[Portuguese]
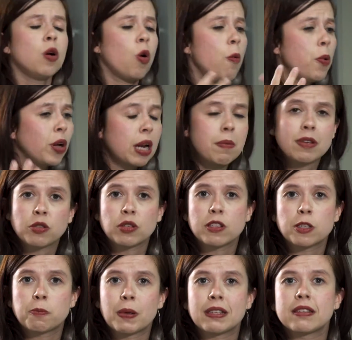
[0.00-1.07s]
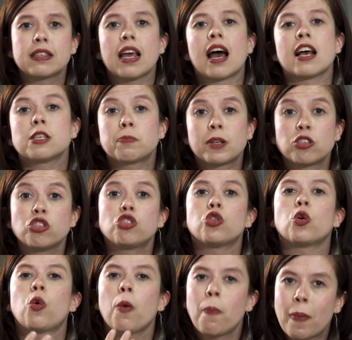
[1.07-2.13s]
com programações especiais para a gente
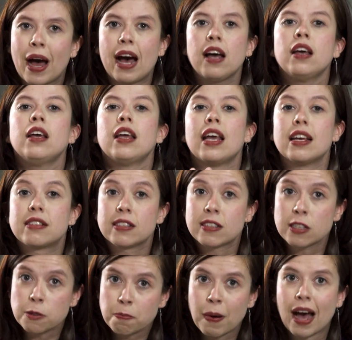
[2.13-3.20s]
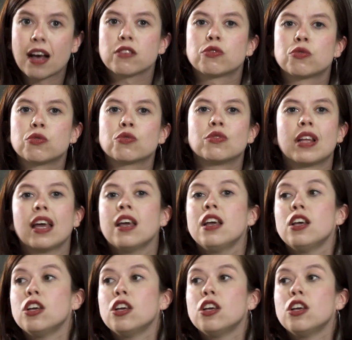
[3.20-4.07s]
ocupar esses espaços, né?